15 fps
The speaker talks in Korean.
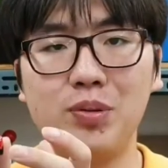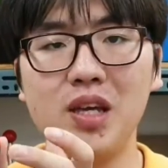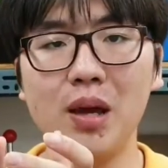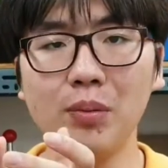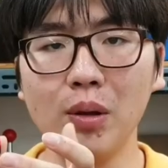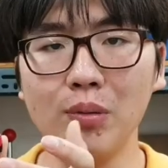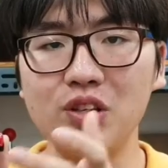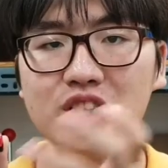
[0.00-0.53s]

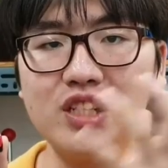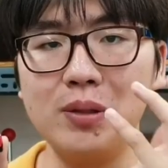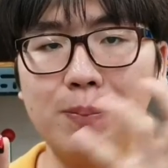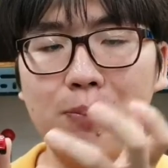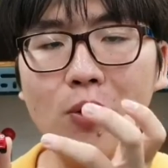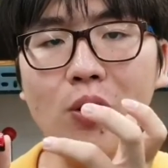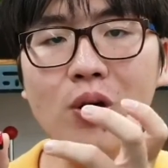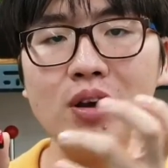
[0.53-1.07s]
BMW
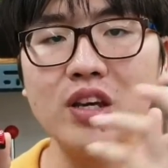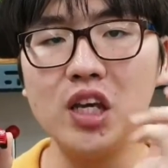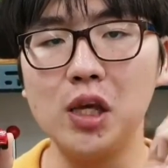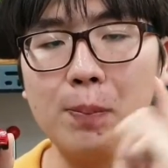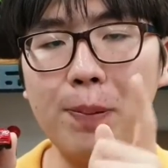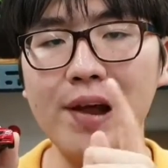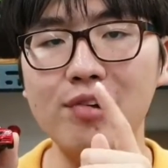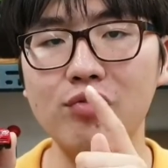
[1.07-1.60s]
G4
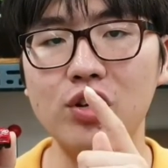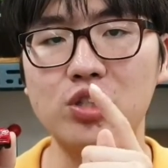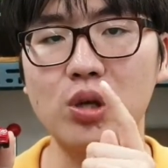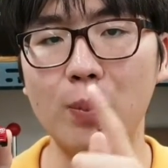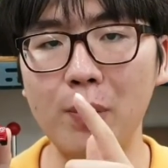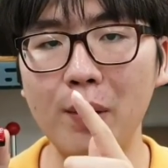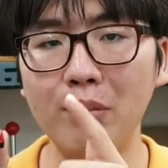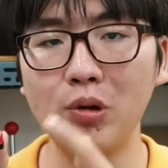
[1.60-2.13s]
289의
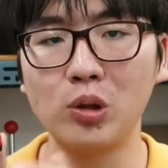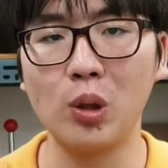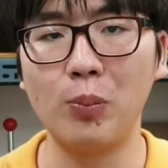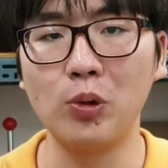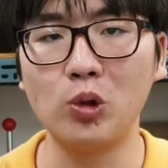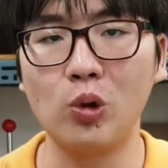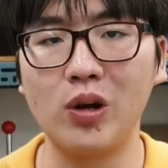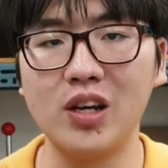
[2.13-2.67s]
전면
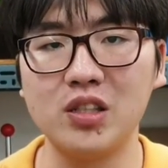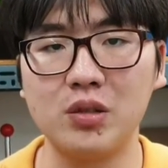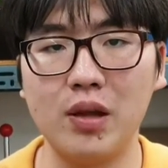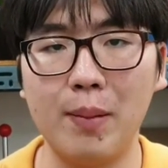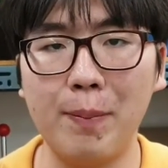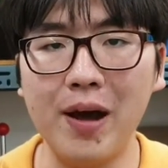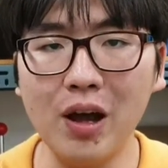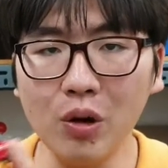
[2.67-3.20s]
모터 보도록
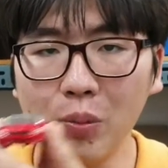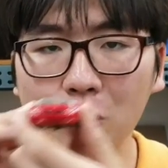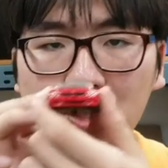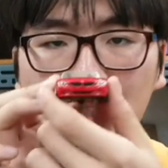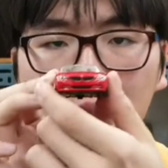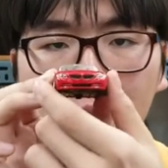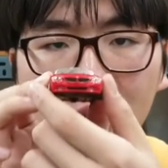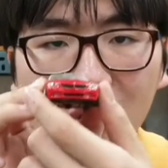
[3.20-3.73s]
하겠습니다 바로
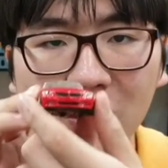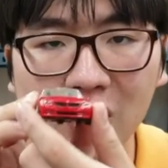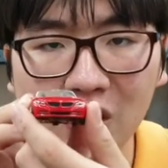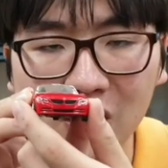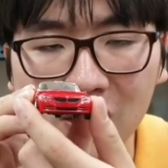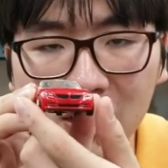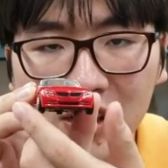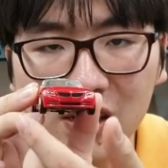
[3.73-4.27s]
보시죠
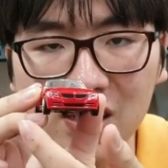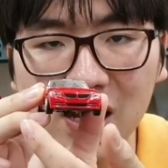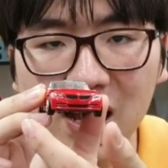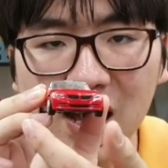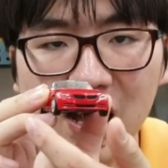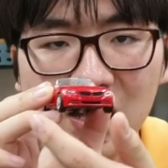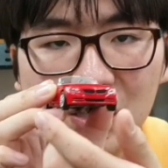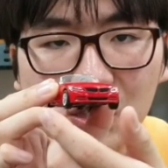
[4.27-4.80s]

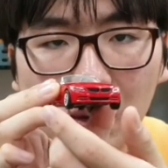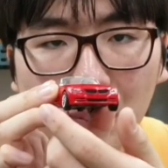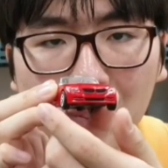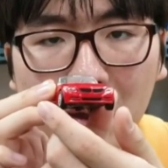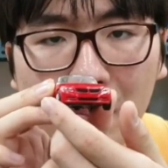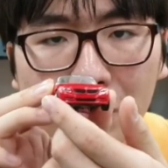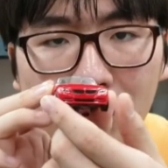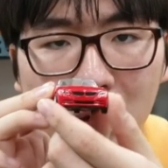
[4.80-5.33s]
자
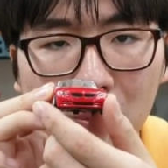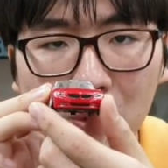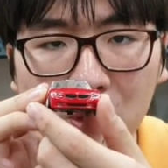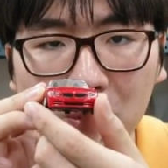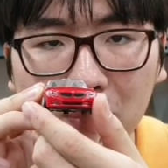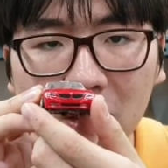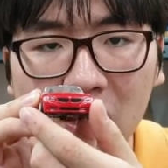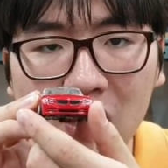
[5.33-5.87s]
전면 보러
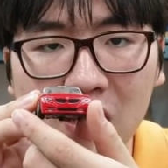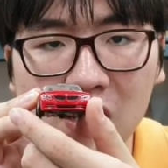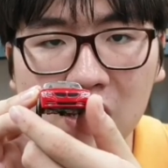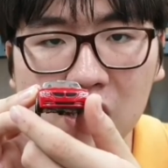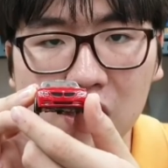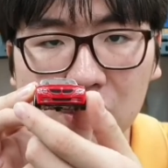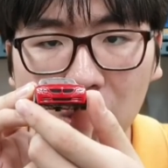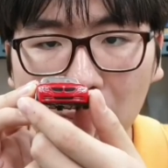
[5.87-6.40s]
보시면
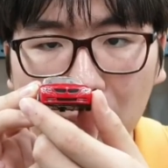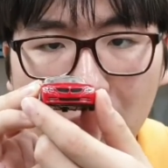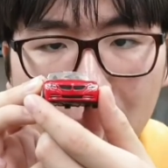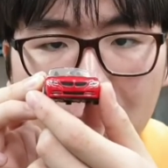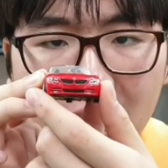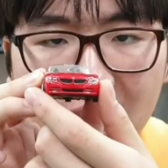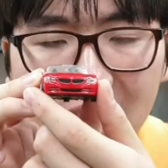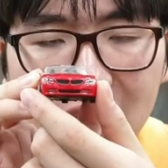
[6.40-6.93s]

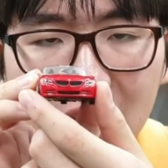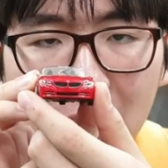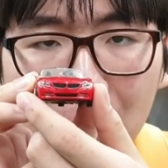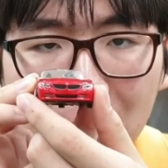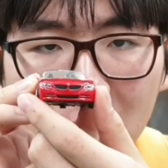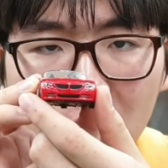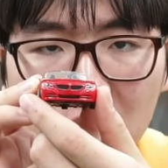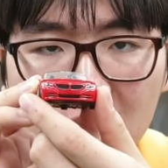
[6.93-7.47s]
전면부 에
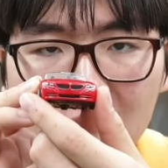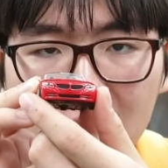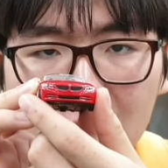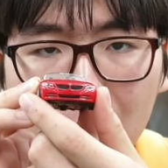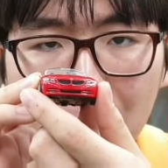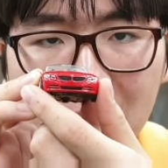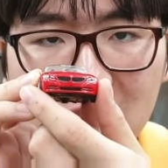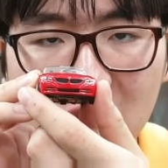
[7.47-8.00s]
헤드램프도 역시
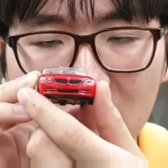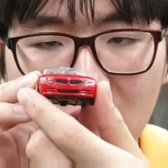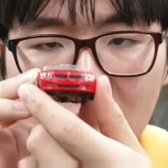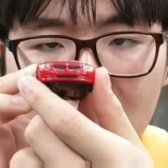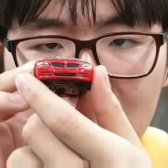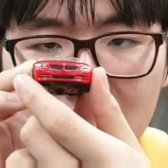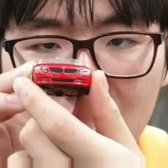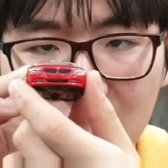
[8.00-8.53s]
클리어 파츠가 들어가